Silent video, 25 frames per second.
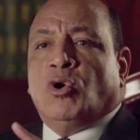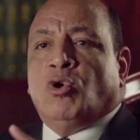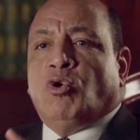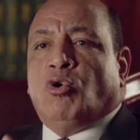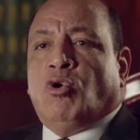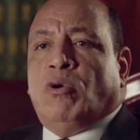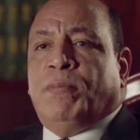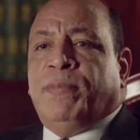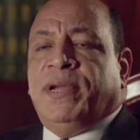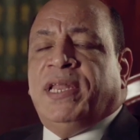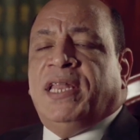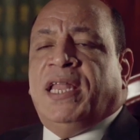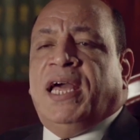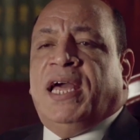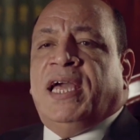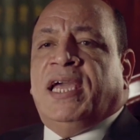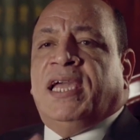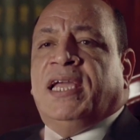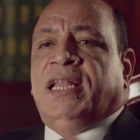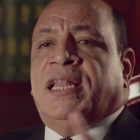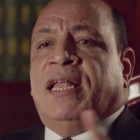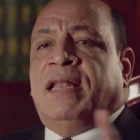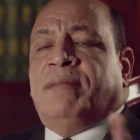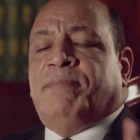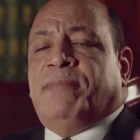ومنها
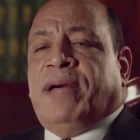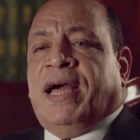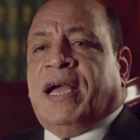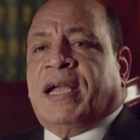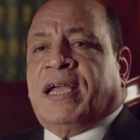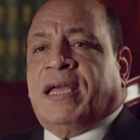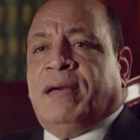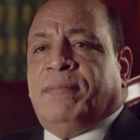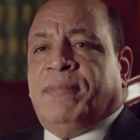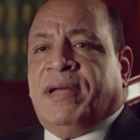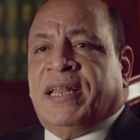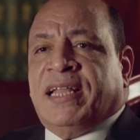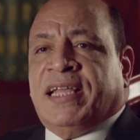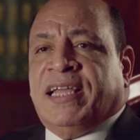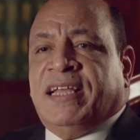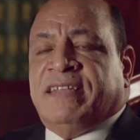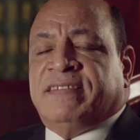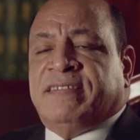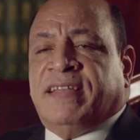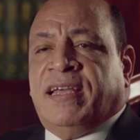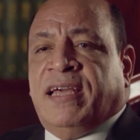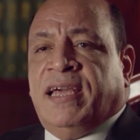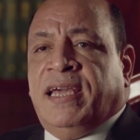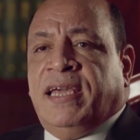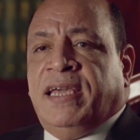إلى المحكمة
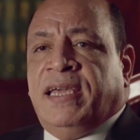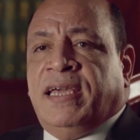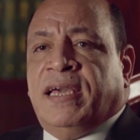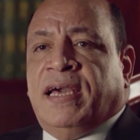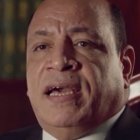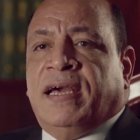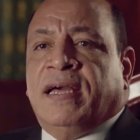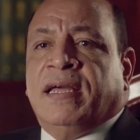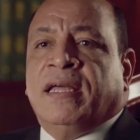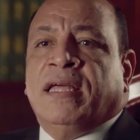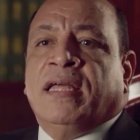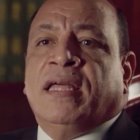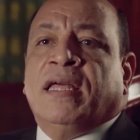الجزائية